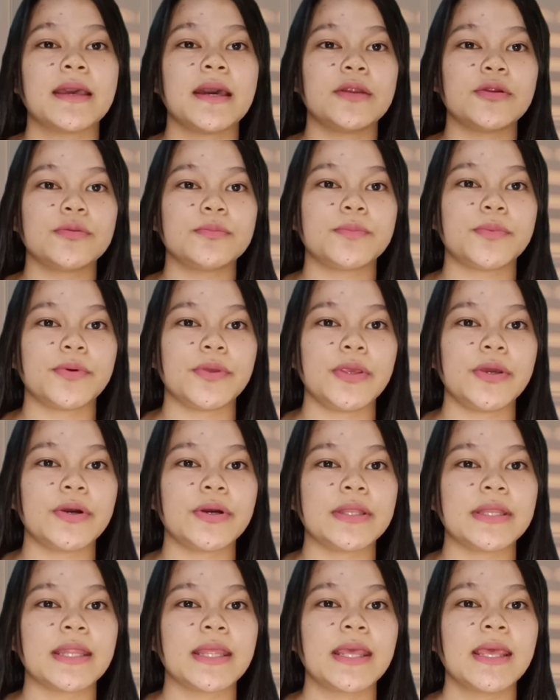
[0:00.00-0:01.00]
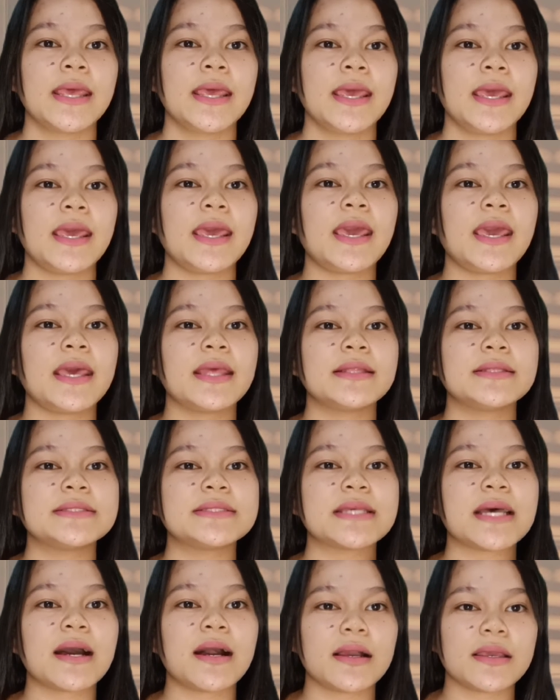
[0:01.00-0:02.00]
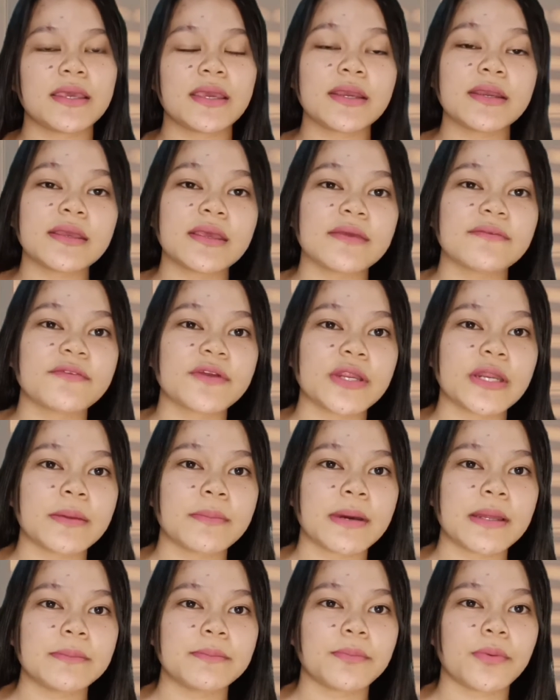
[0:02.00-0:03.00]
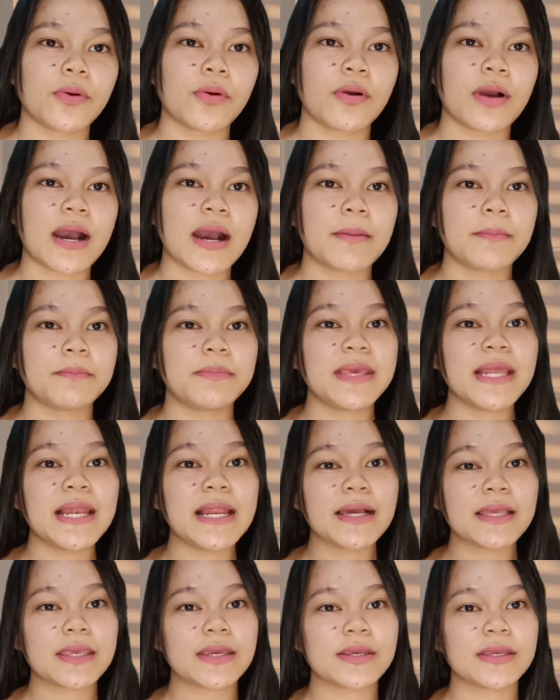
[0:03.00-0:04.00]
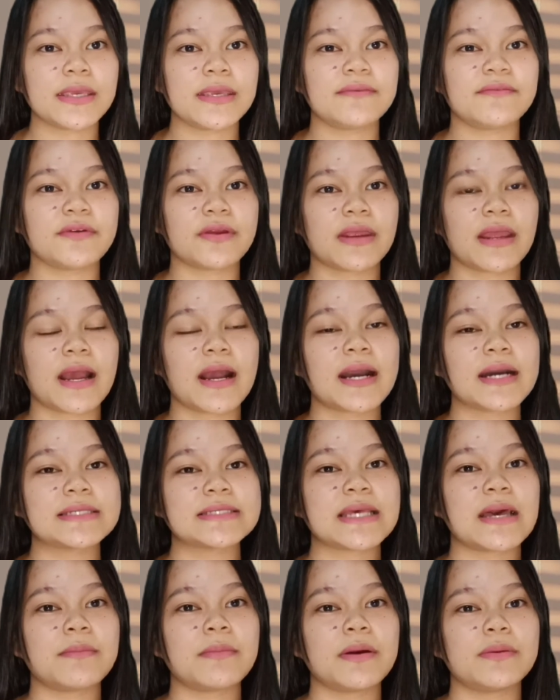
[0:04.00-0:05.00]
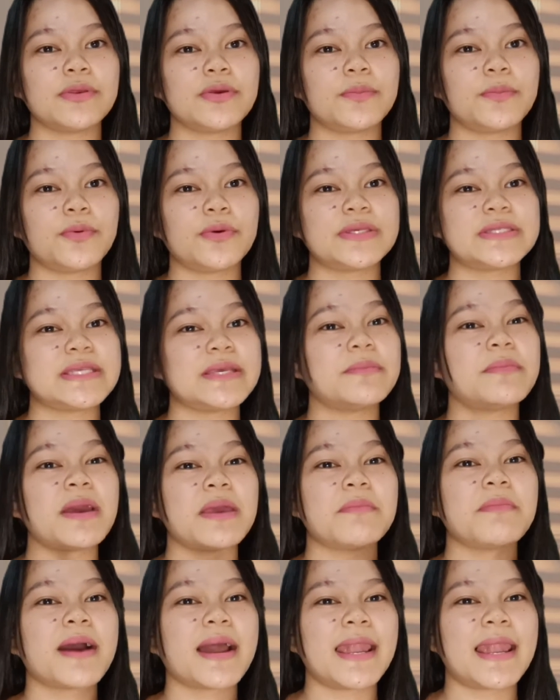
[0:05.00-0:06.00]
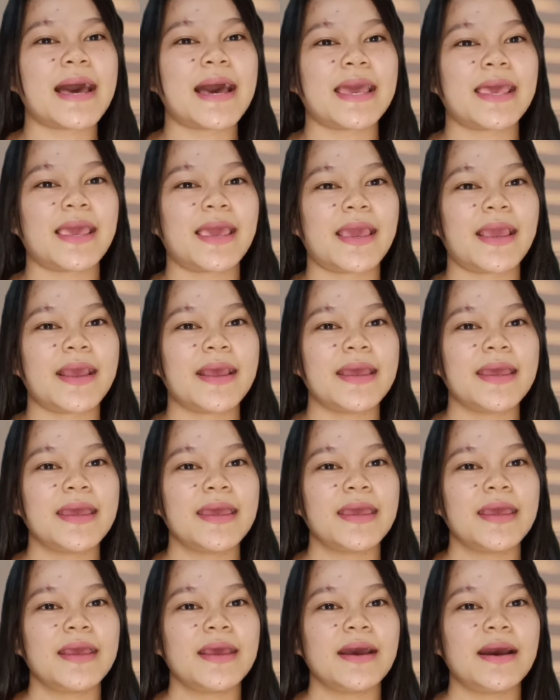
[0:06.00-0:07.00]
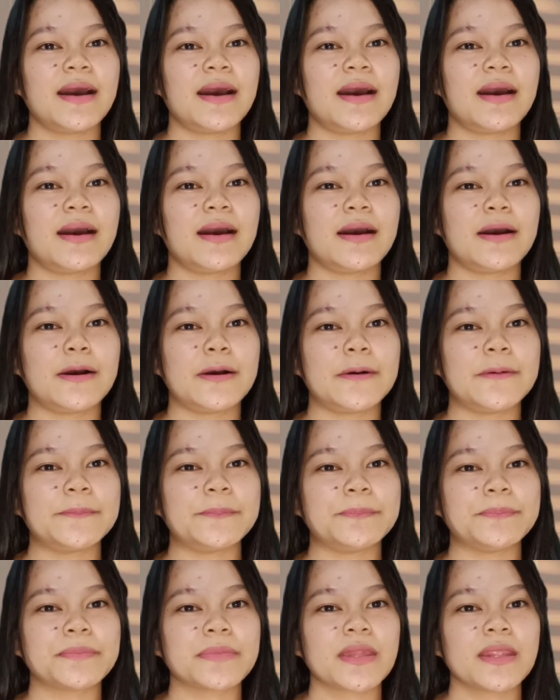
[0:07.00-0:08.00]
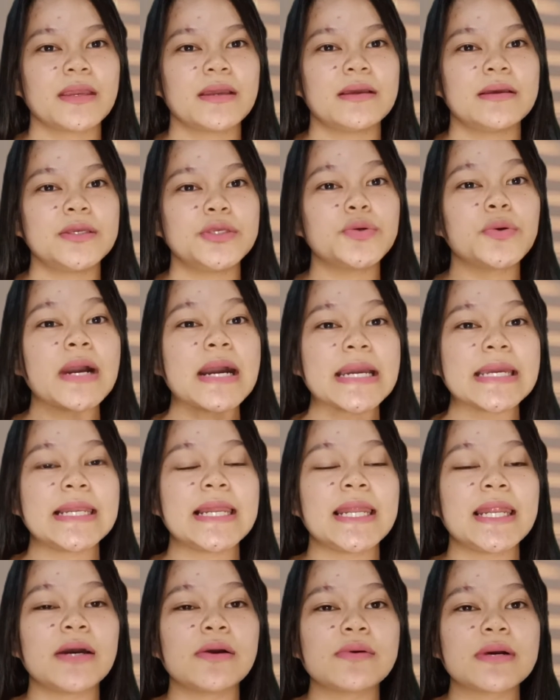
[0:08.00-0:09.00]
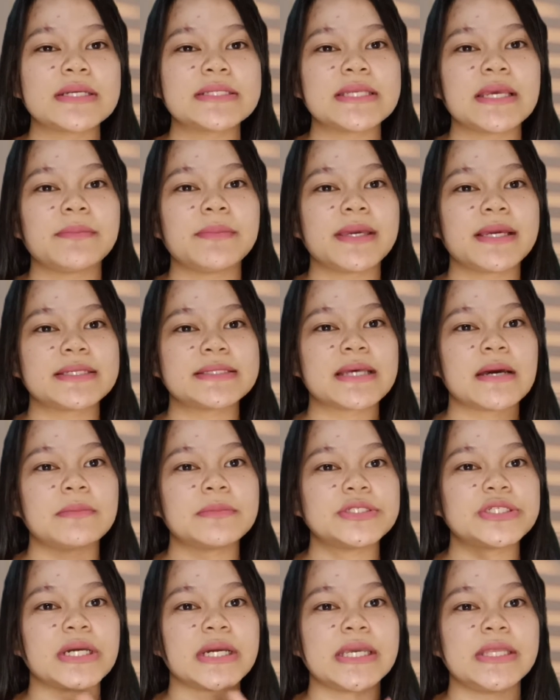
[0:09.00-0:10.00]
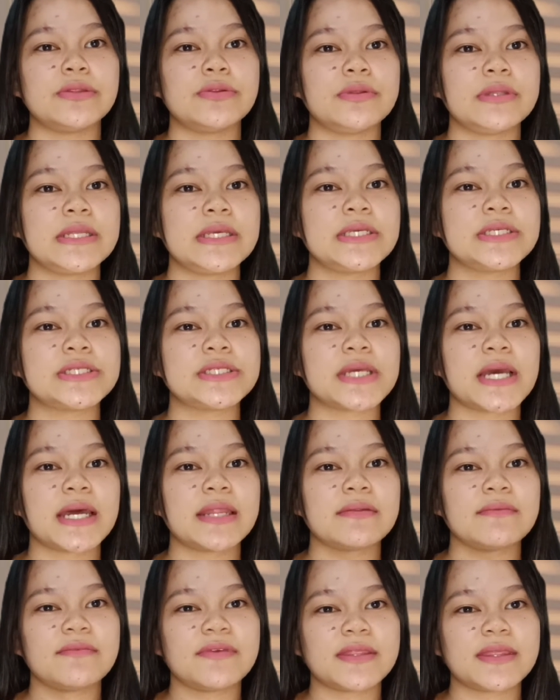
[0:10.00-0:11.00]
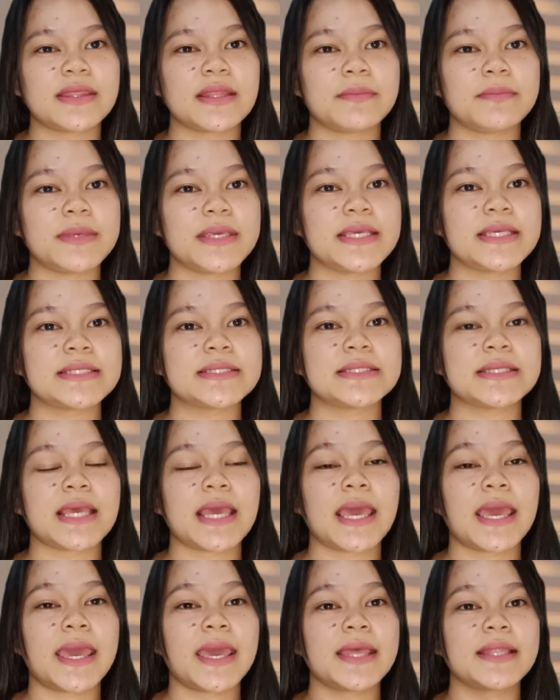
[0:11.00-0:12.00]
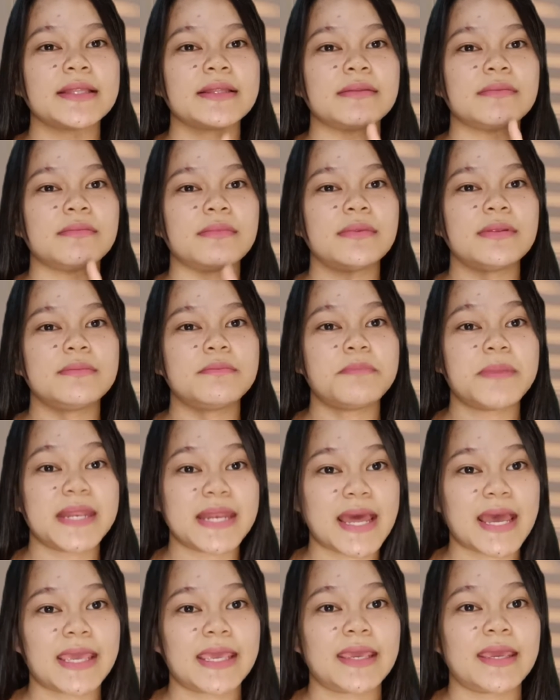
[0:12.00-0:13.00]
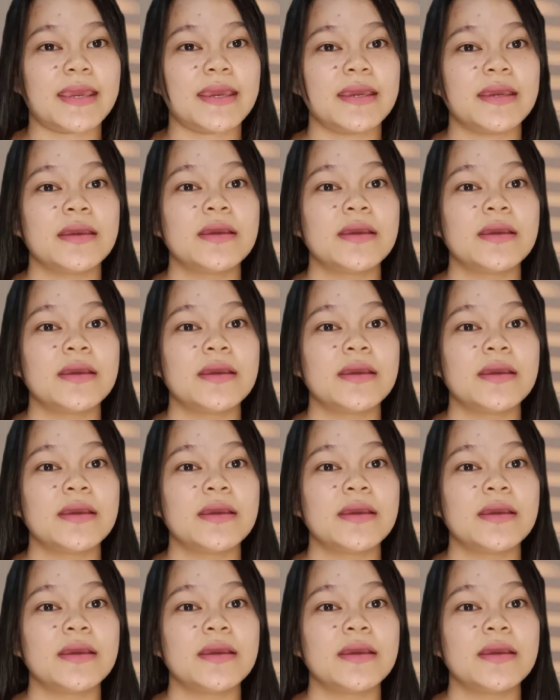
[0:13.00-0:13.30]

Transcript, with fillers: Ganun po yon. And sa caregiver naman po, ang bilang caregiver, ang kasama niyo po is iba-ibang lahi. Um, uh, yung kakilala ko kasi may kasama siyang Indonesian, Vietnamese, and Pinay.